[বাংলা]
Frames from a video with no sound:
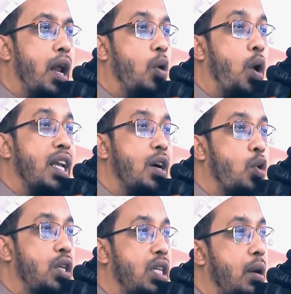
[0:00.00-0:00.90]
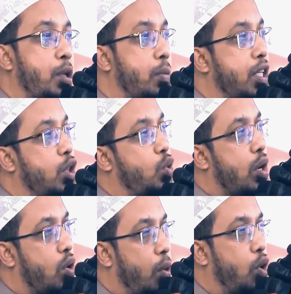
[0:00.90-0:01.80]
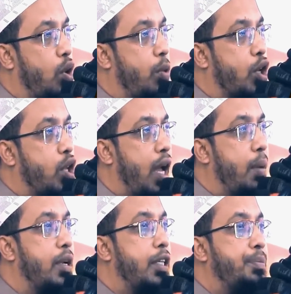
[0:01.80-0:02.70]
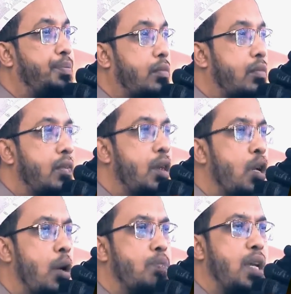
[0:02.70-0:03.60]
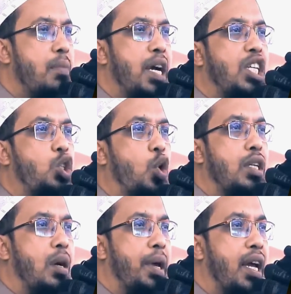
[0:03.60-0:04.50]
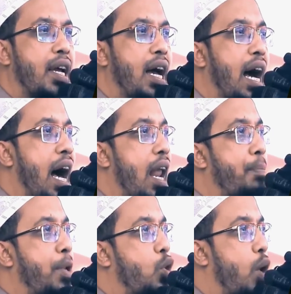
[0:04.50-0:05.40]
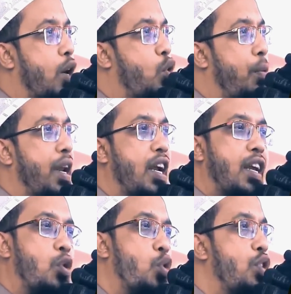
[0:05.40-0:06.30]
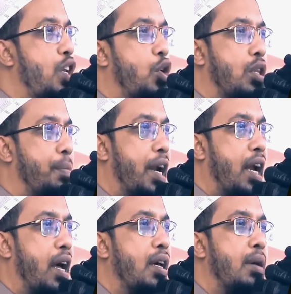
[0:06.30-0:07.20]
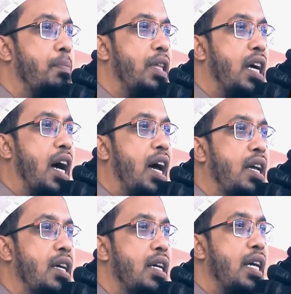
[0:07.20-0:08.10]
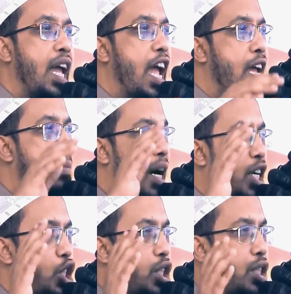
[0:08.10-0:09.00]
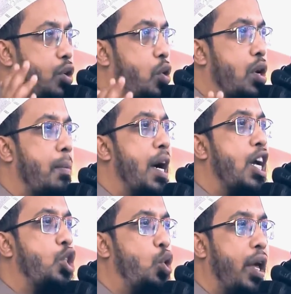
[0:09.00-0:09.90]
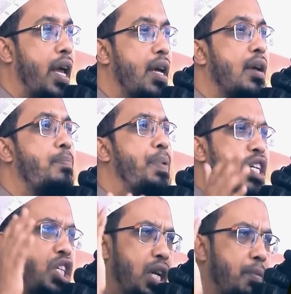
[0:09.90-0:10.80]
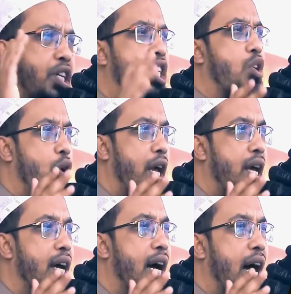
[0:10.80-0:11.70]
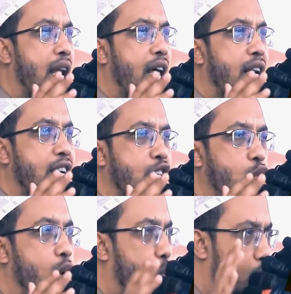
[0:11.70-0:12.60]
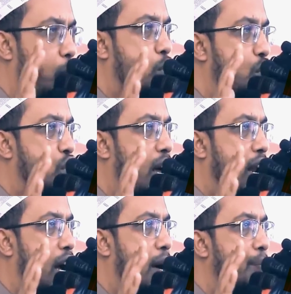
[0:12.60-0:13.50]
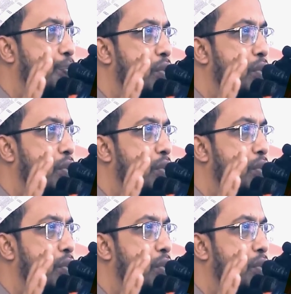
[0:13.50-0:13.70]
আল্লাহ ওয়াদা করেছেন আমি তোমাদের দোয়া কবুল করবো অতএব রমজান মাস চলে যাবে আর আপনি দোয়া করবেন না এটা কোনোদিনই হতে পারে না বিধায় এই মাস গোটা মাস জুড়ে বেশি বেশি করে আল্লাহর কাছে দোয়া করবো তো ইনশাল্লাহ